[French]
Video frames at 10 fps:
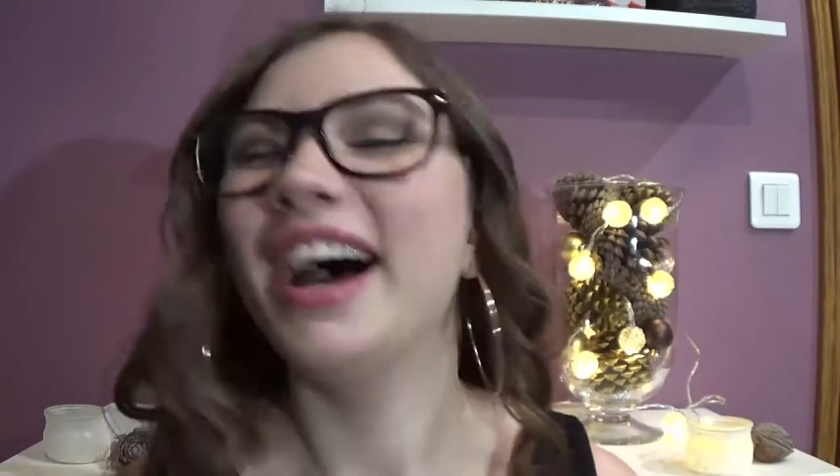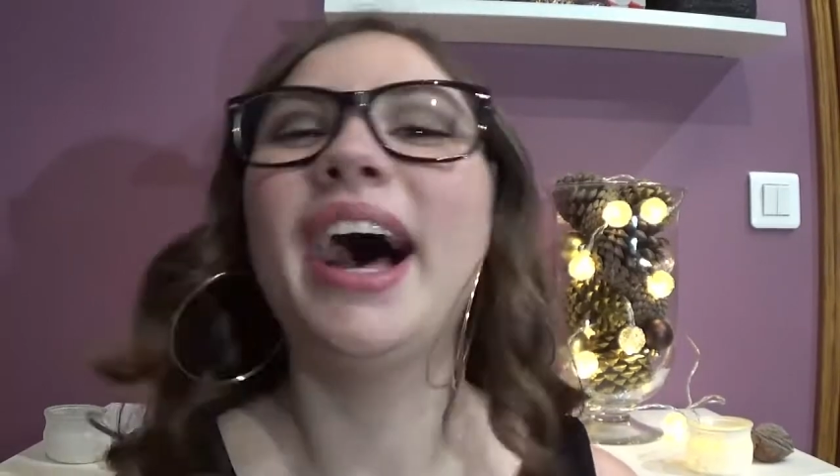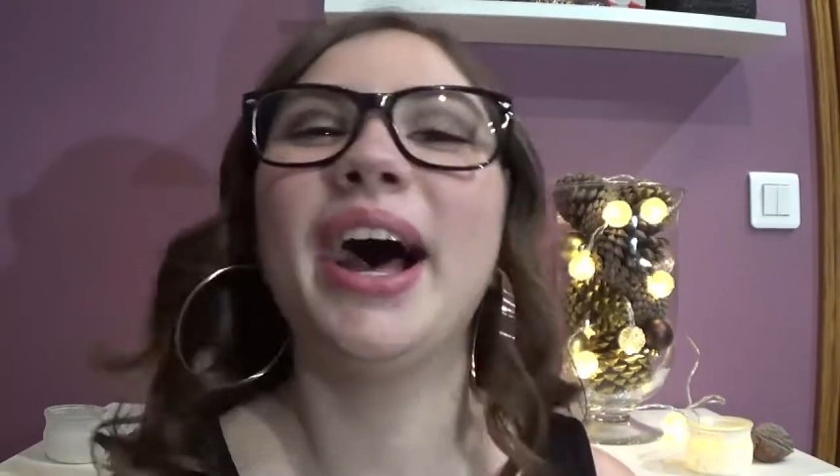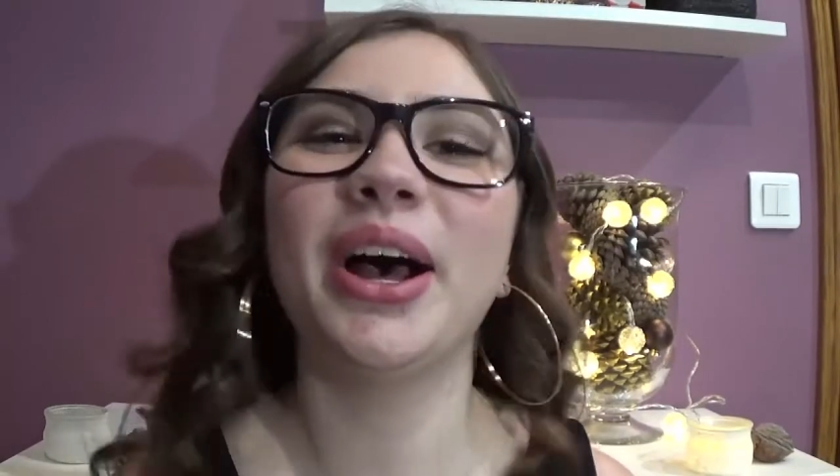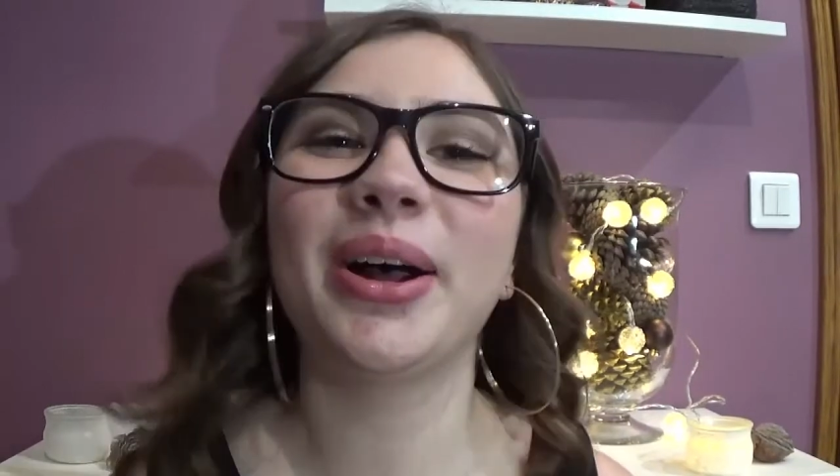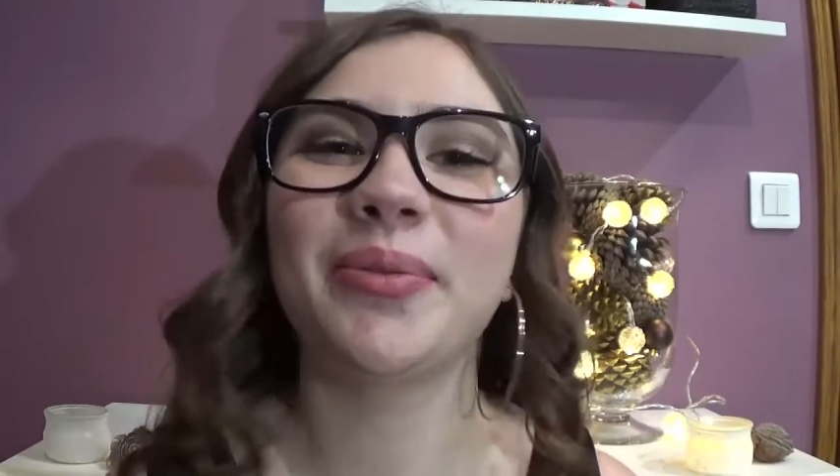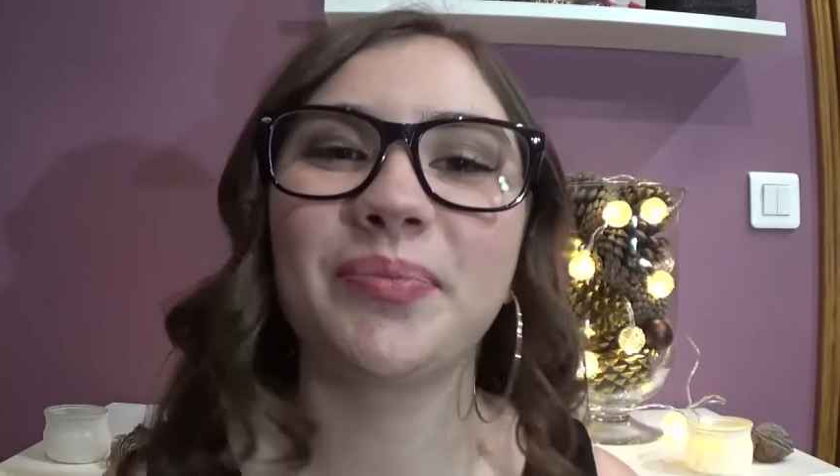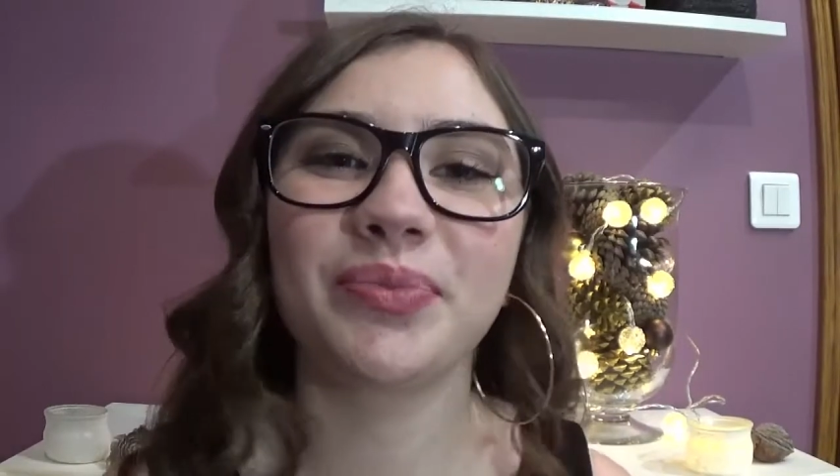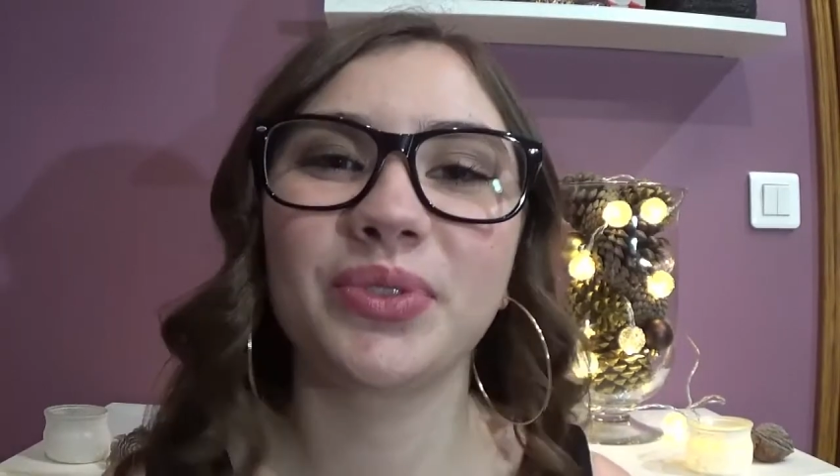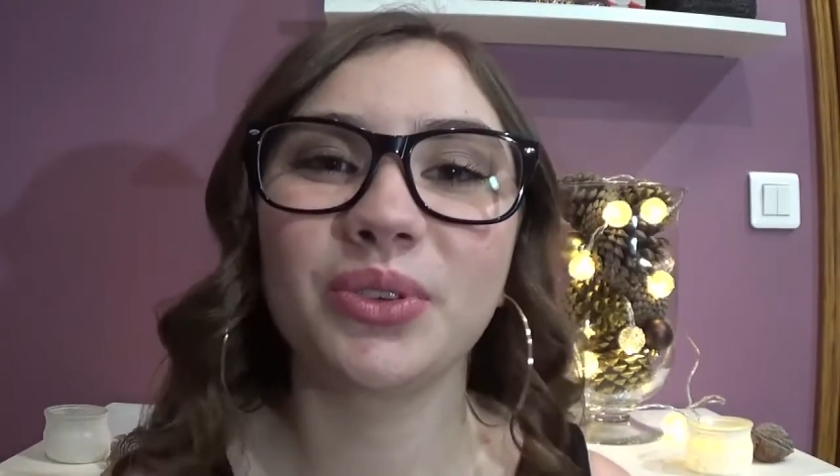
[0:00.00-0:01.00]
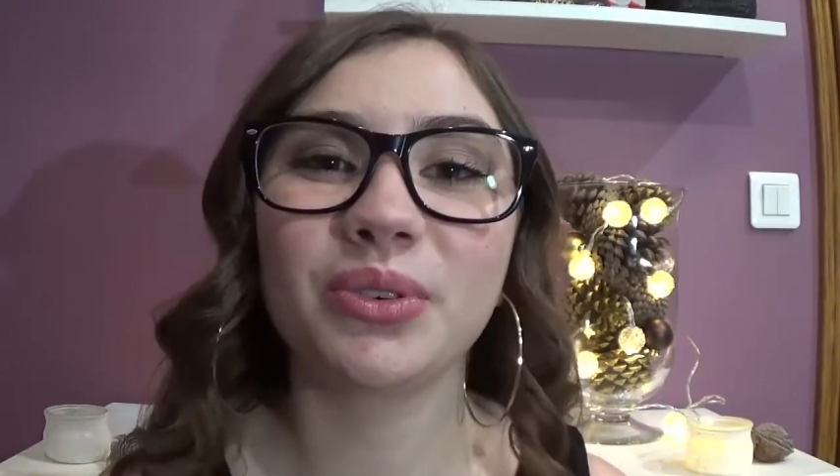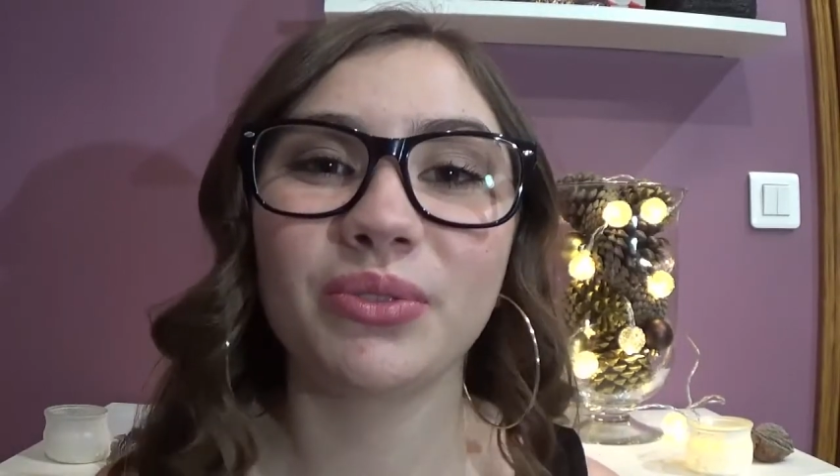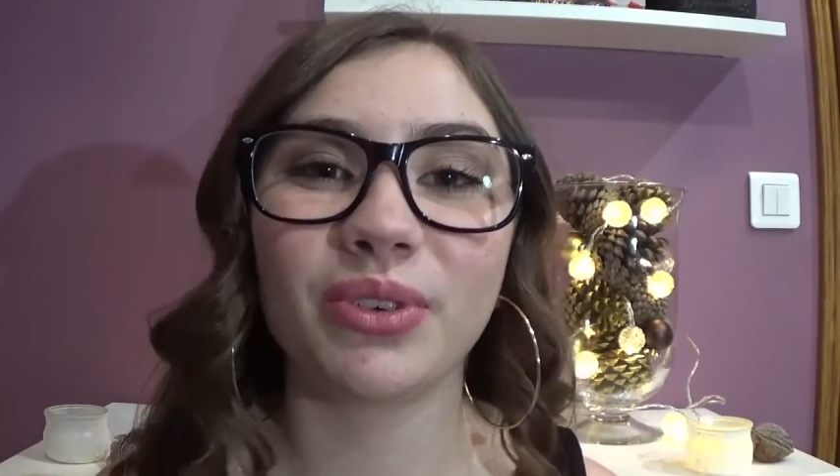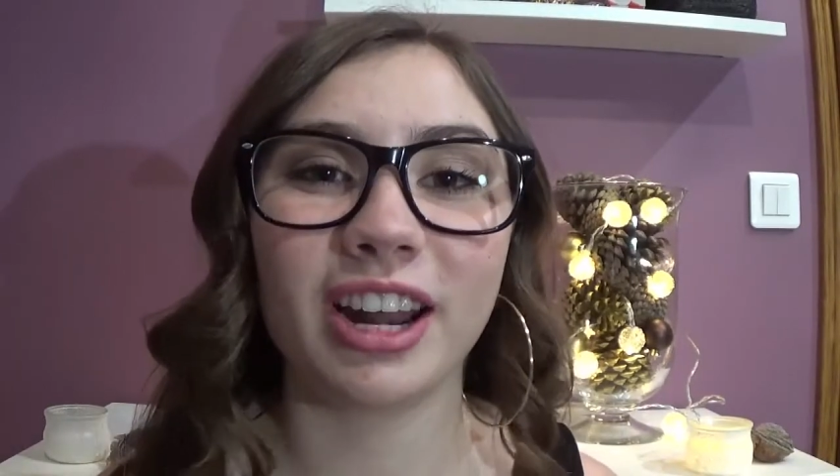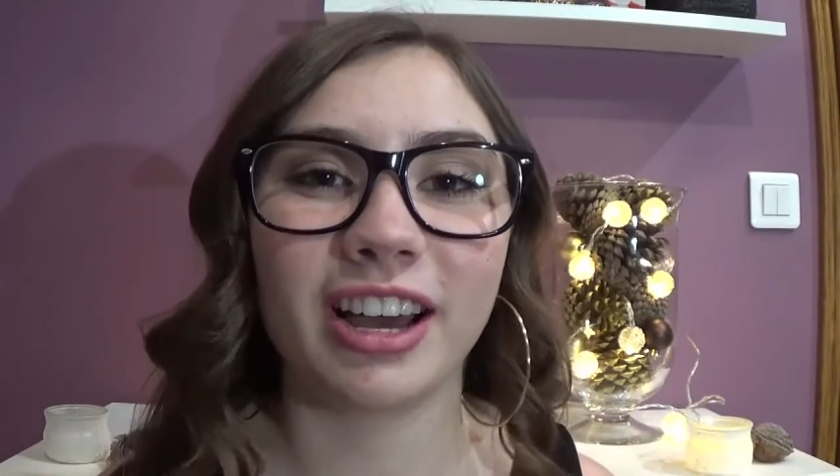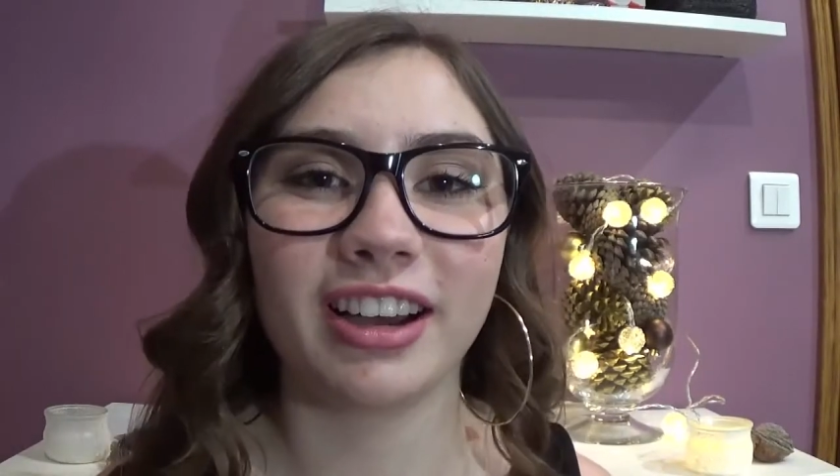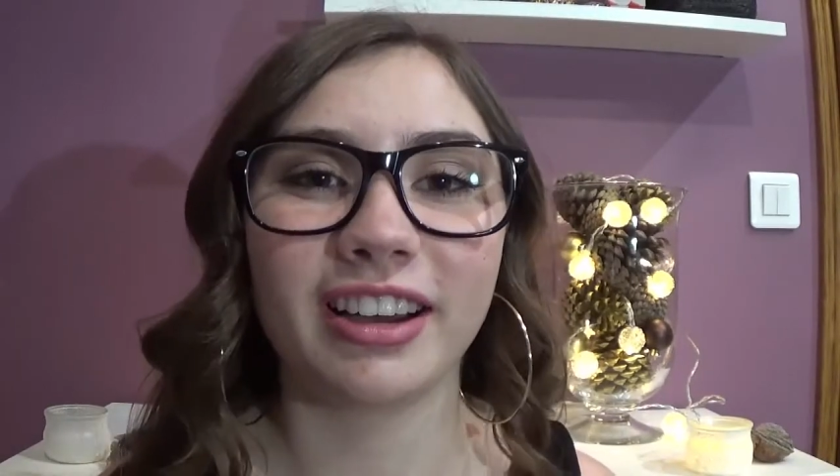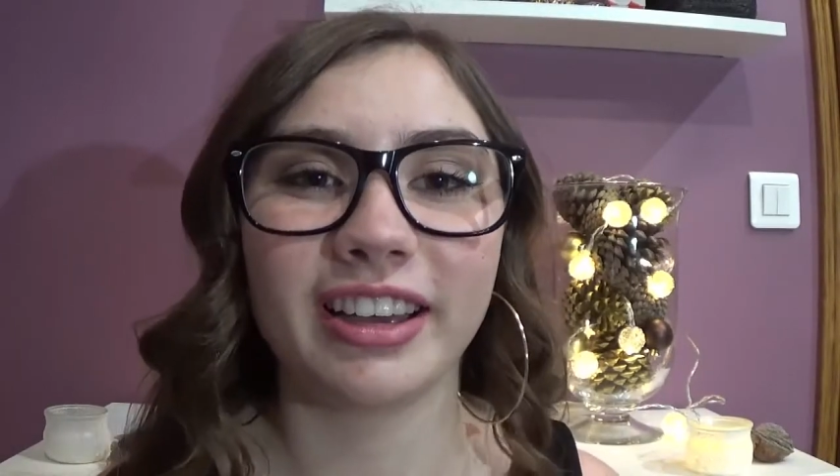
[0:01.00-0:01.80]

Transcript: Euh, donc voilà,